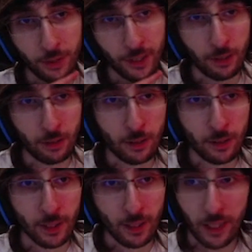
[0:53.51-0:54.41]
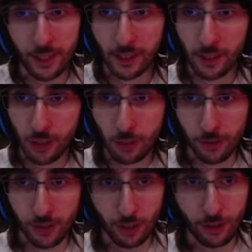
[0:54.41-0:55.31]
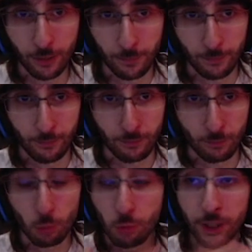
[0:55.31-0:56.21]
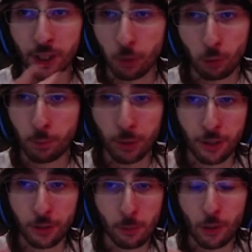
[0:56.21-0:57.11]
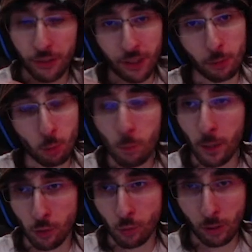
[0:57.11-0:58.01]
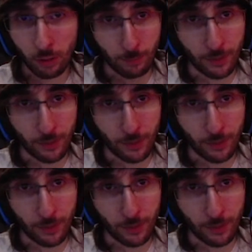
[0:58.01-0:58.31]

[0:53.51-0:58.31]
Il y a euh, Ayakashi Ghost Guild, où je mettais des toutes petites sommes, genre c'était 1€ euro par jour, hein.